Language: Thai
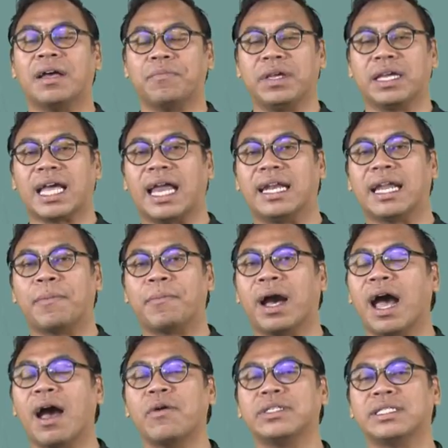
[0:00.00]
มีการ
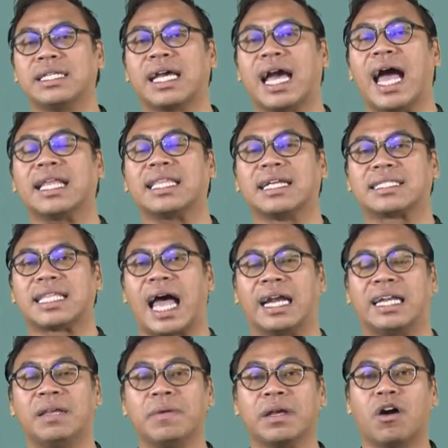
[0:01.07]
นำเข้าสินค้าต่า
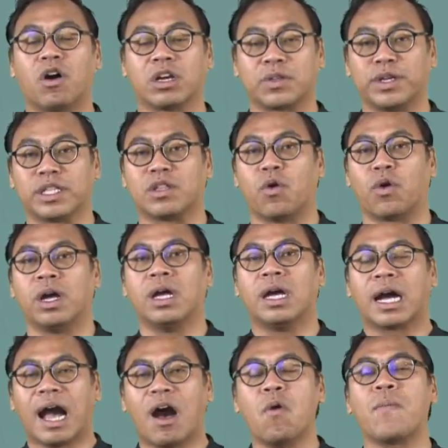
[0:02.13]
งๆ ที่เป็นของตนตก
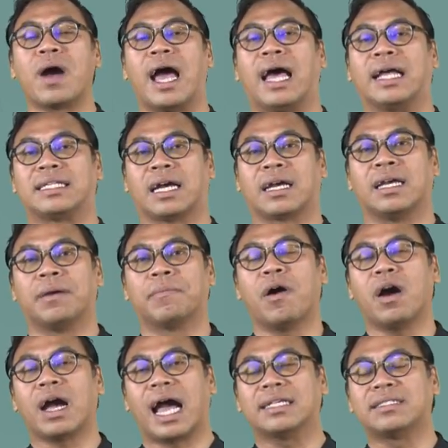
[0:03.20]
เข้ามาจาก
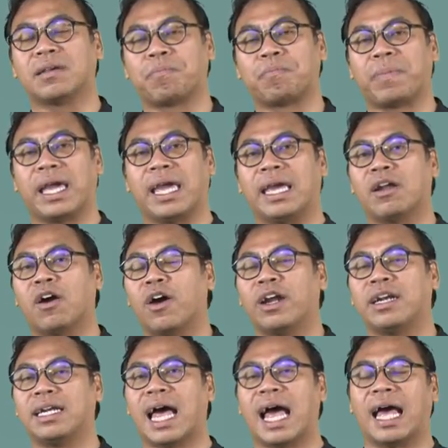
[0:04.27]
พ่อค้าสเปนฮอ
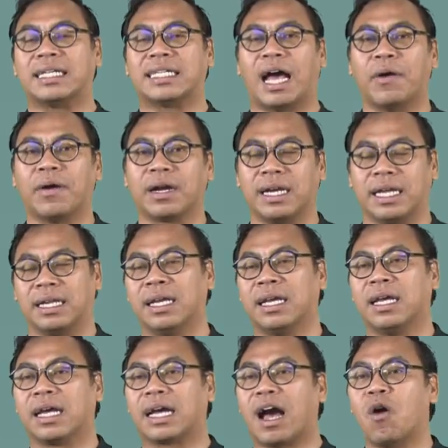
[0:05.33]
นดาชาวอังกฤษ
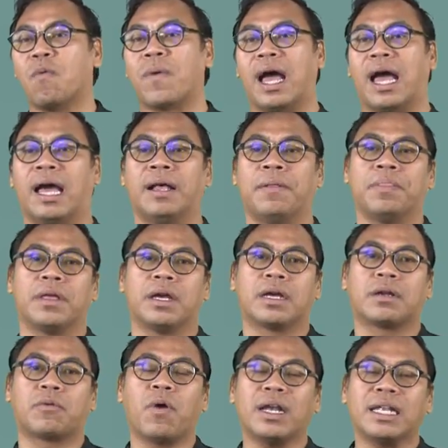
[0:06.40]
เข้ามา
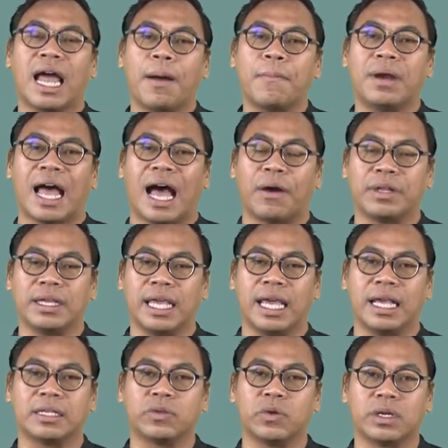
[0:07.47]
วัฒนธรรมเหล่านี้เอ
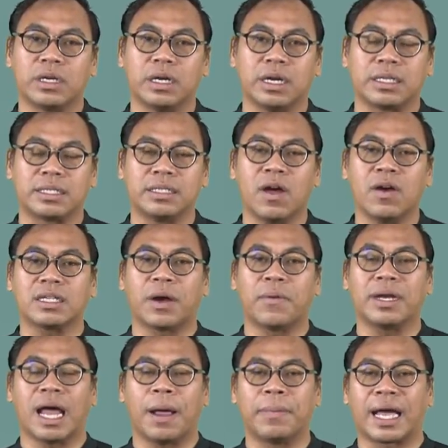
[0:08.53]
งจึงเกิดนอกจาก
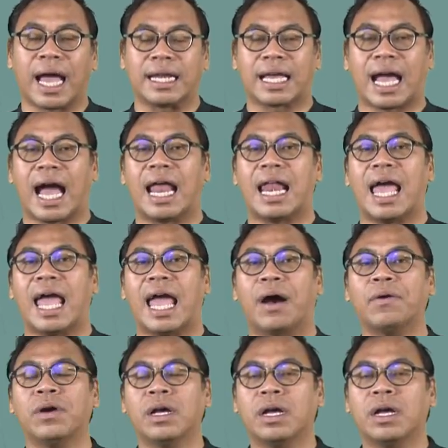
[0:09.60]
วัฒนธรรมการค้าแล้ว